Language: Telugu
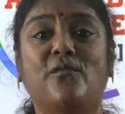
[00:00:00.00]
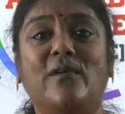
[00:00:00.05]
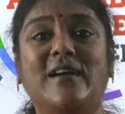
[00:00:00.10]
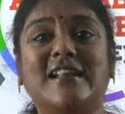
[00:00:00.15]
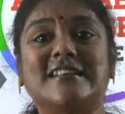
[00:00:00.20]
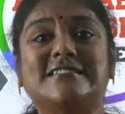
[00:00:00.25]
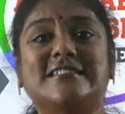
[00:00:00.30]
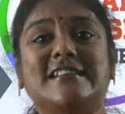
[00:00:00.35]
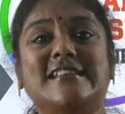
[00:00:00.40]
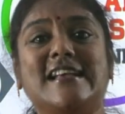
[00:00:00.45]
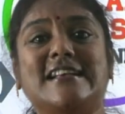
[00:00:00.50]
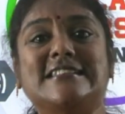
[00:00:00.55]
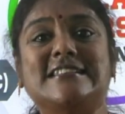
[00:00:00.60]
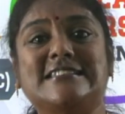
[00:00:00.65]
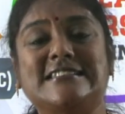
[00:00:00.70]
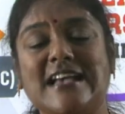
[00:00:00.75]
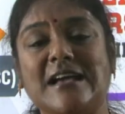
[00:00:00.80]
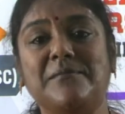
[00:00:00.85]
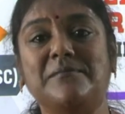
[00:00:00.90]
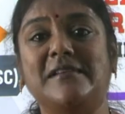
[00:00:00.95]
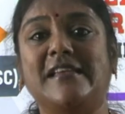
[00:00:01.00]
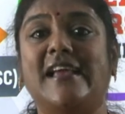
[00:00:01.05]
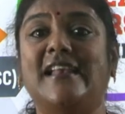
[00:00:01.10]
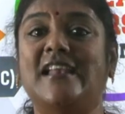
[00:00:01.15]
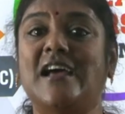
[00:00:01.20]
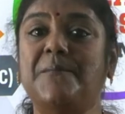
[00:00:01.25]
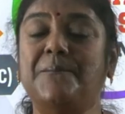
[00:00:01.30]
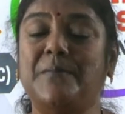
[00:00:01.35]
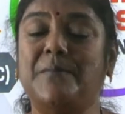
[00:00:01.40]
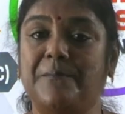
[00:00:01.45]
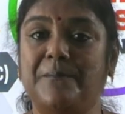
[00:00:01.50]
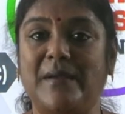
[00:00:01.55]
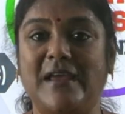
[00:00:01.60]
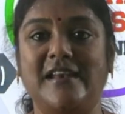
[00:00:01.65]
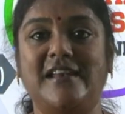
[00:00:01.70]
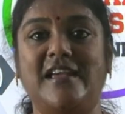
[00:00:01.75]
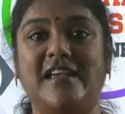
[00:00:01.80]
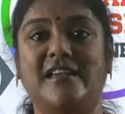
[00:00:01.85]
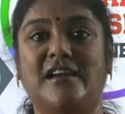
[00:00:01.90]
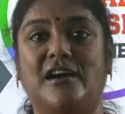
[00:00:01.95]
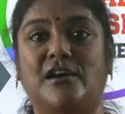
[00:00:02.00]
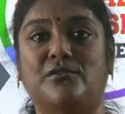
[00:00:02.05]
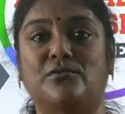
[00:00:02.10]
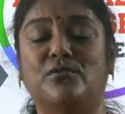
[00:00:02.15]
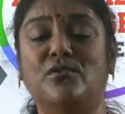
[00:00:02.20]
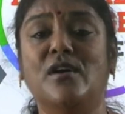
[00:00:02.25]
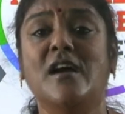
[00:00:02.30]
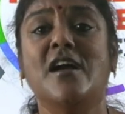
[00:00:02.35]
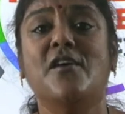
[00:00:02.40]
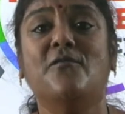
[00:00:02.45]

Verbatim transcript: వాళ్ళు అసలు ఎగ్జామ్ ఎలా ప్రిపేర్ అయ్యారు